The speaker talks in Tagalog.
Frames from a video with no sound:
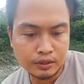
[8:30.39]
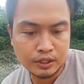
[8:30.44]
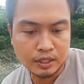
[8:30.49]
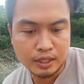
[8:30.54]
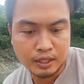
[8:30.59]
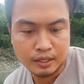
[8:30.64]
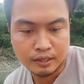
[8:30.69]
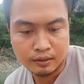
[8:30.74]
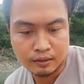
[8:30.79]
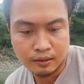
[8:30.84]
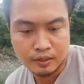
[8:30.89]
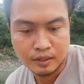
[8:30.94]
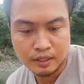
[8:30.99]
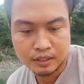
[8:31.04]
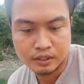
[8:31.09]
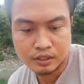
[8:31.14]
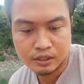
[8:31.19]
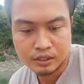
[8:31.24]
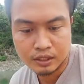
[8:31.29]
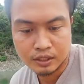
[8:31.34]
sana all
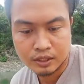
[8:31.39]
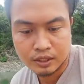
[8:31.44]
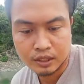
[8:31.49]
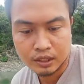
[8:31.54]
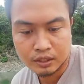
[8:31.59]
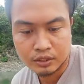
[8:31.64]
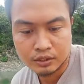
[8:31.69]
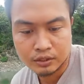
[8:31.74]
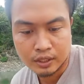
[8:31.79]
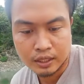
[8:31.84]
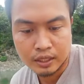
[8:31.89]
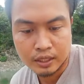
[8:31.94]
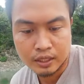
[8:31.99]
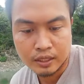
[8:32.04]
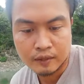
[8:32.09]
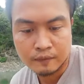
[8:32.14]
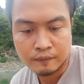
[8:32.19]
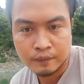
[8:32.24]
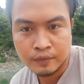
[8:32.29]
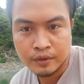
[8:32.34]
nagsisend ng
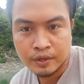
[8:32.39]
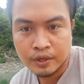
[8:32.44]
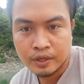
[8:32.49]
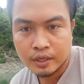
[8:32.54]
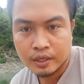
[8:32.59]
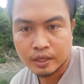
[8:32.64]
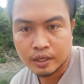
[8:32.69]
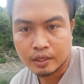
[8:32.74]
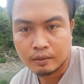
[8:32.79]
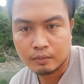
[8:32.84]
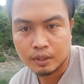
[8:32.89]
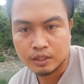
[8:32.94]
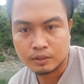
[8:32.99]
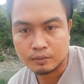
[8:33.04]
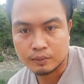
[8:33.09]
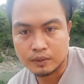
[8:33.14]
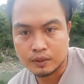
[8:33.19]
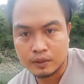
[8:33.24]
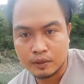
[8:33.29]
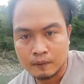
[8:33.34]
star God
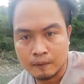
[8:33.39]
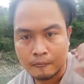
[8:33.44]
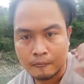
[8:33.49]
bless po